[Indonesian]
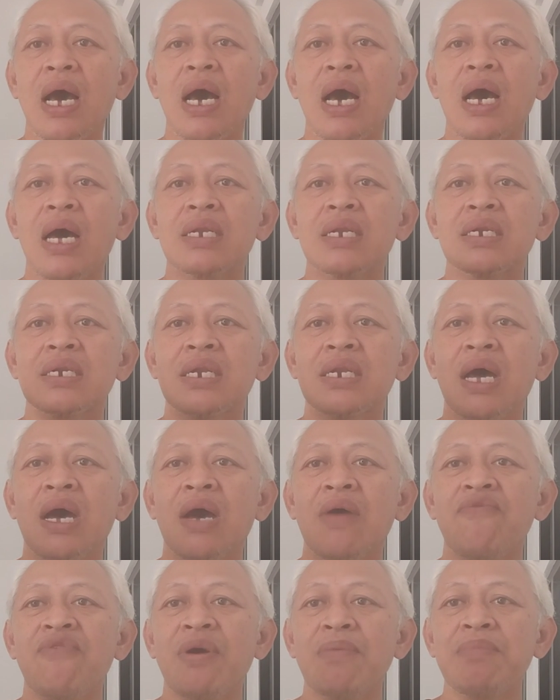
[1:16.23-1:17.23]
ada
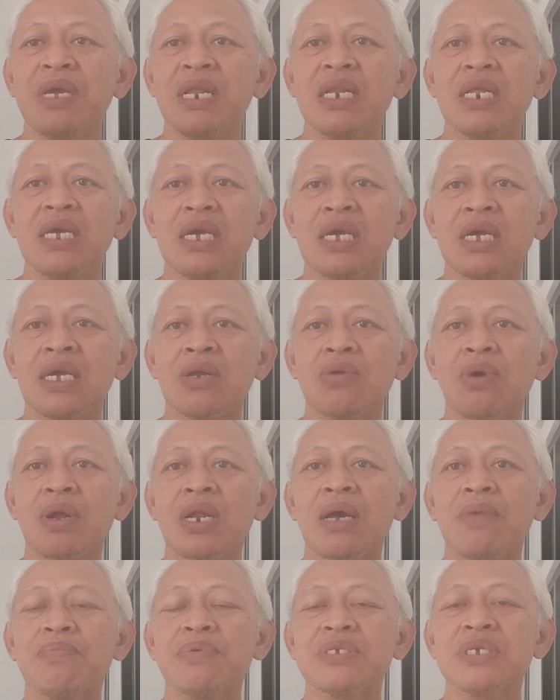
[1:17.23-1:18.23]
family,
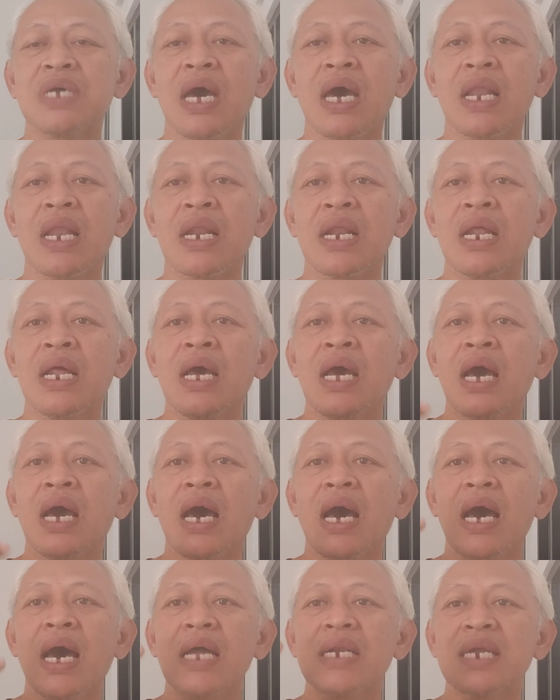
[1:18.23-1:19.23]
keluarga besar,
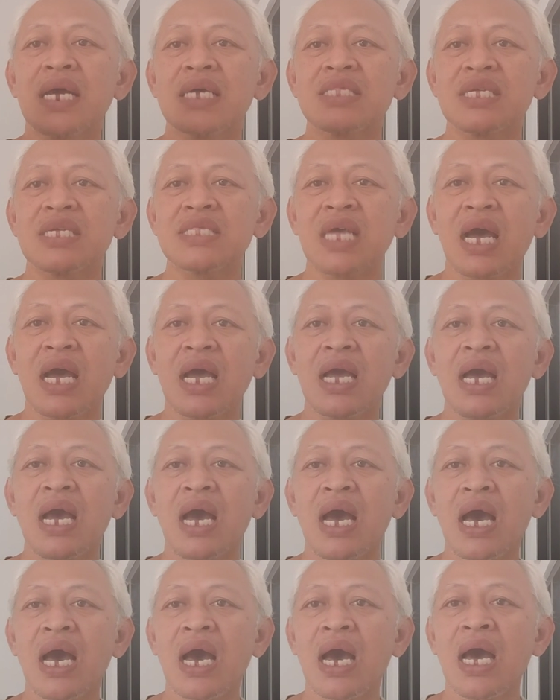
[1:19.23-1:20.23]
ada
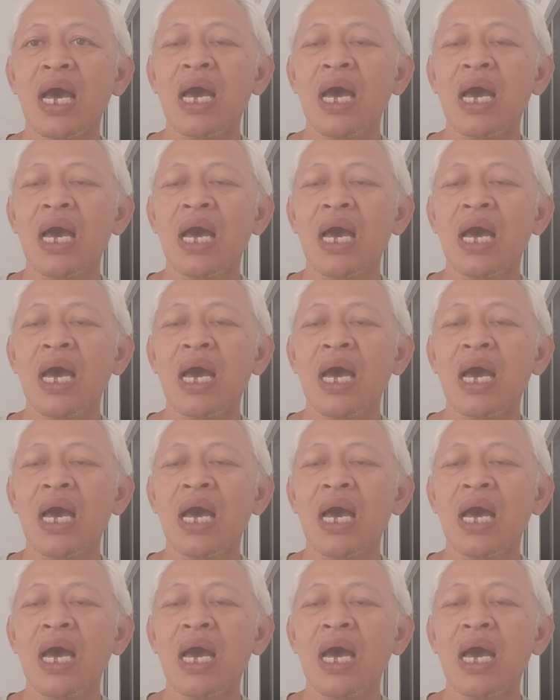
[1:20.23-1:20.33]
tetangga,